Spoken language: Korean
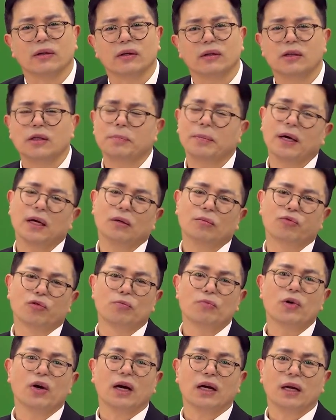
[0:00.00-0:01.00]
그럴 바에는
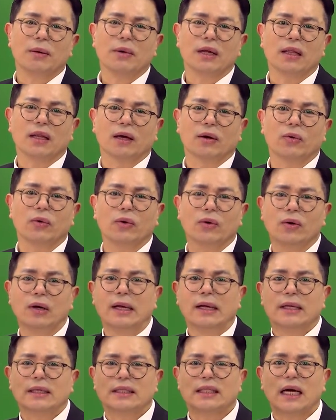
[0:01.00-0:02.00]
분묘 하나만 내고
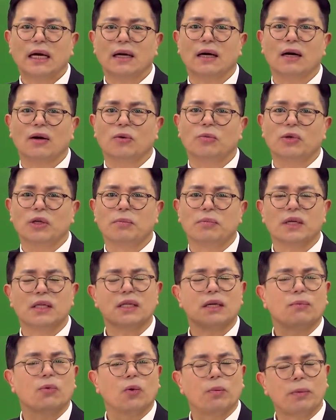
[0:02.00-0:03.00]
상가 건물
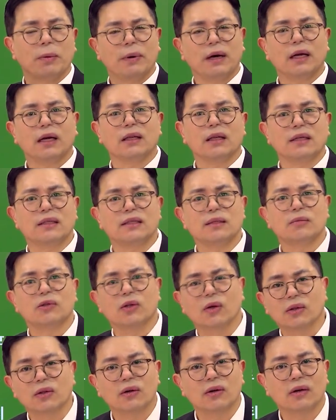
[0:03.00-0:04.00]
임대차 보호법 하나 냈으면
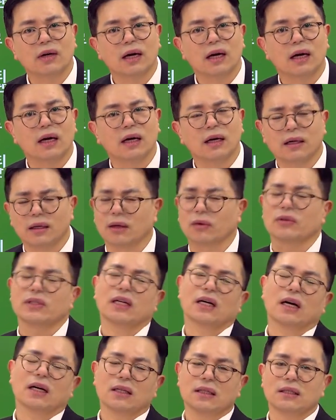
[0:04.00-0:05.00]
어떨까라고
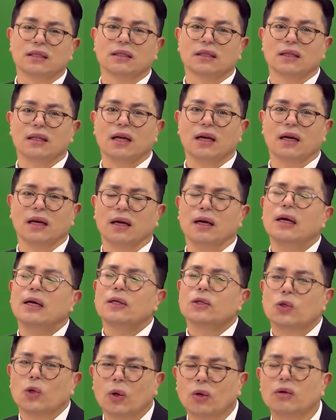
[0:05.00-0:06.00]
생각이 드는데
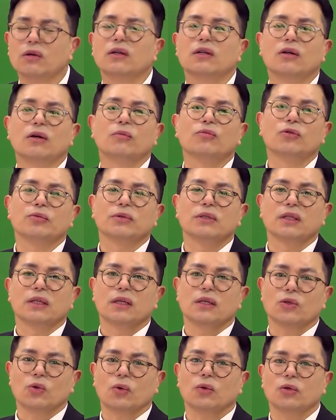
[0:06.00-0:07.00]
조금 그런
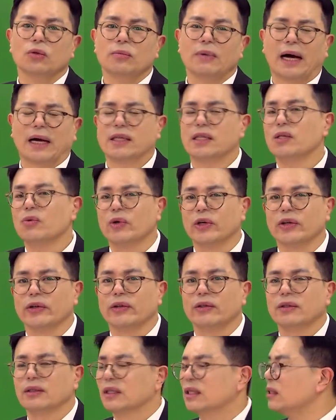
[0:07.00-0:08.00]
부분들이 조금
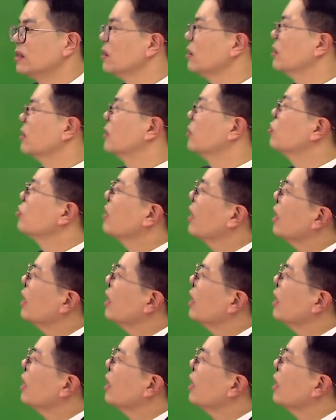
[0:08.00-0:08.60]
아쉬워요. 그래서 그 중에